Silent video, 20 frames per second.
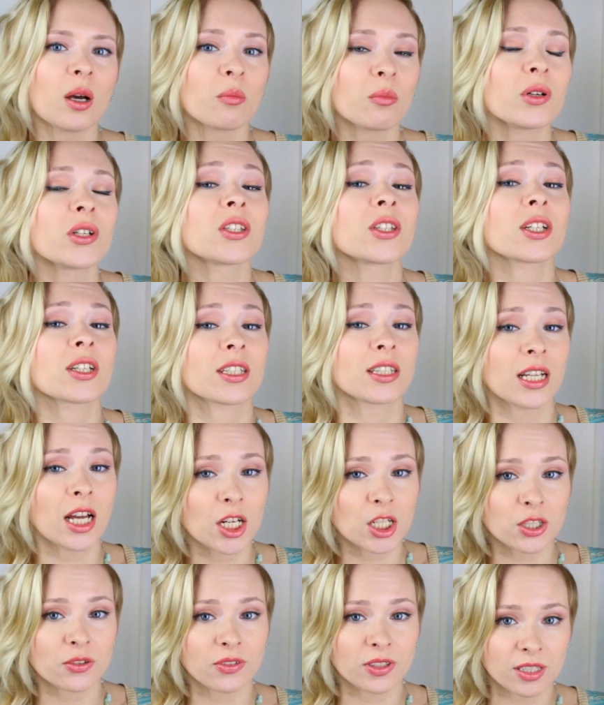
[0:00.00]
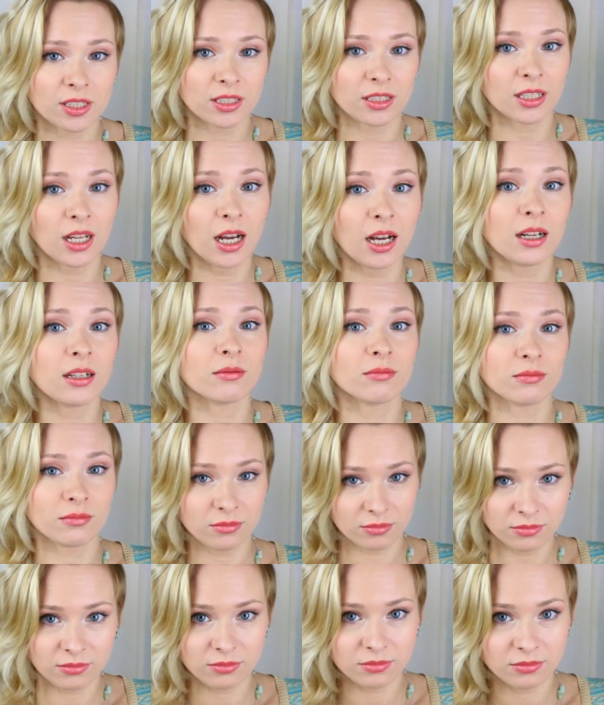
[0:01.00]
быстро снашиваться на
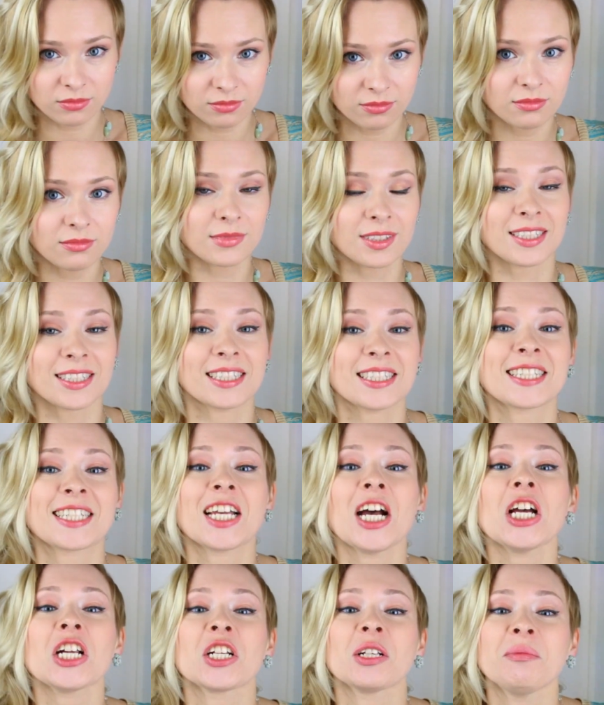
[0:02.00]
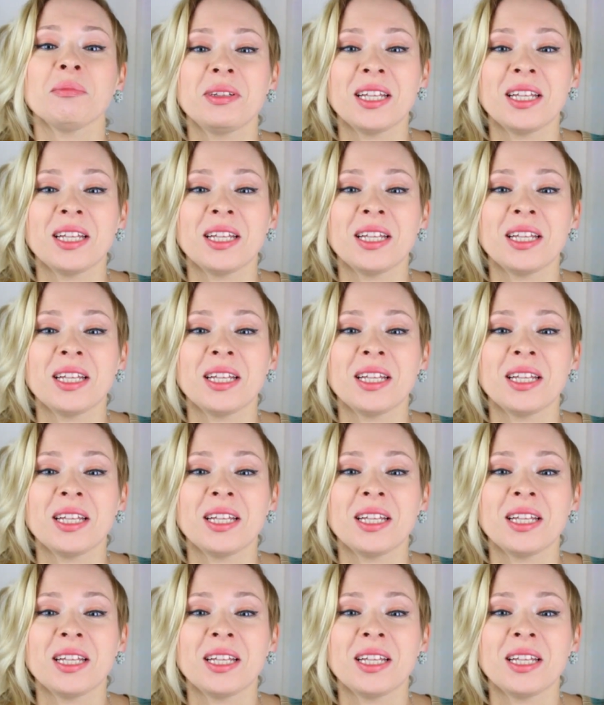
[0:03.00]
скажем